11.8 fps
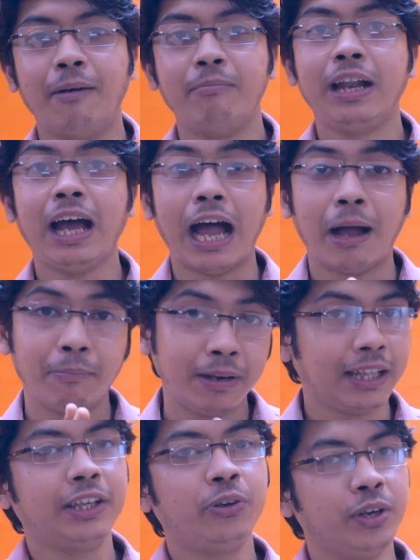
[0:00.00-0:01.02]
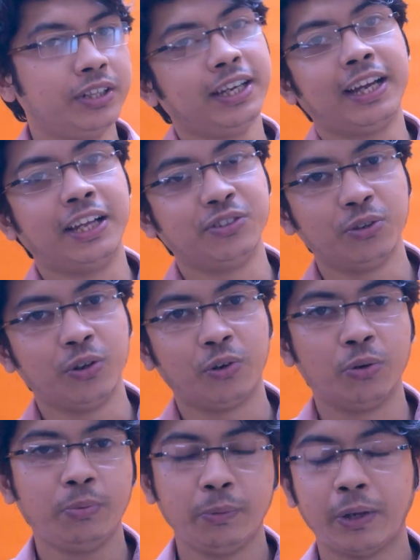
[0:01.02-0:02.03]
আমরা আপনাদের হয়ে সেই কাজগুলো
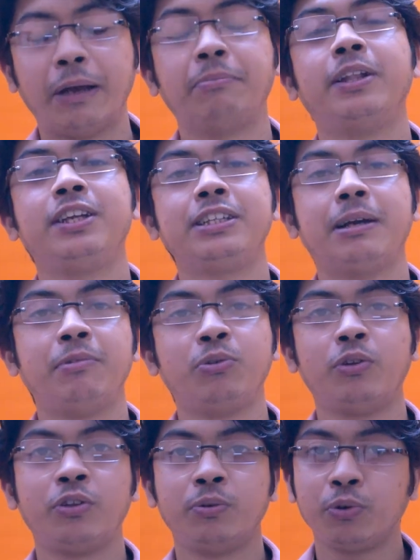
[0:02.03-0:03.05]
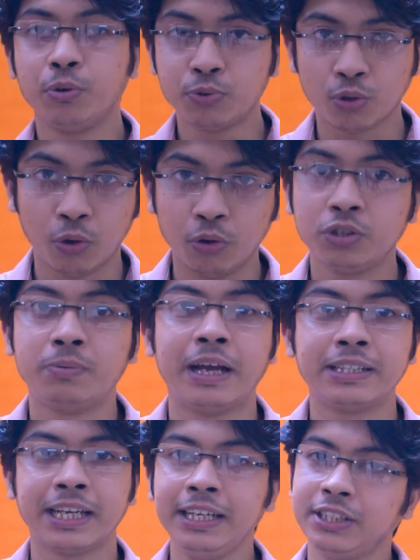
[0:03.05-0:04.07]
করবো এবং আপনাদের সামনে তুলে ধরবো খুব সহজ
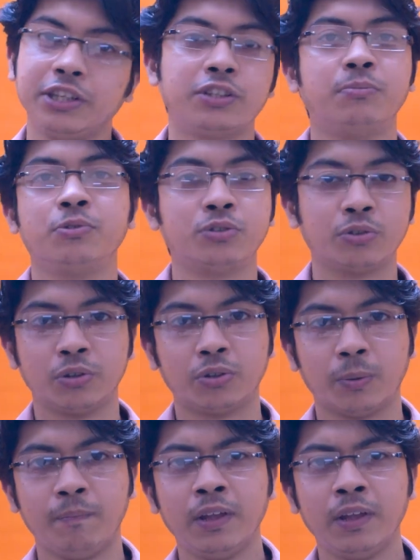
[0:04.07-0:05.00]
ভাষায় সেই সমস্ত তথ্য